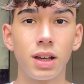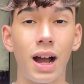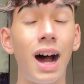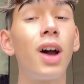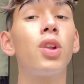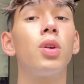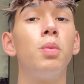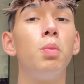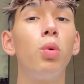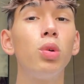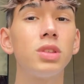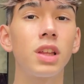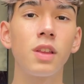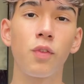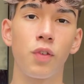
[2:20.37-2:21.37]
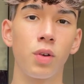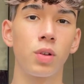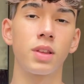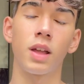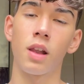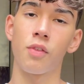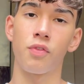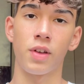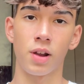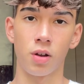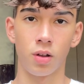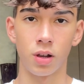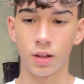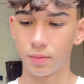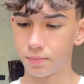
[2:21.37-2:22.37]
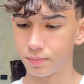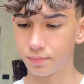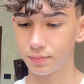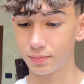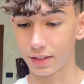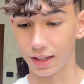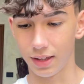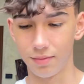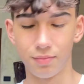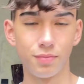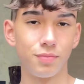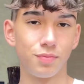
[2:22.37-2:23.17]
hanno molta difficoltà nel fare gol e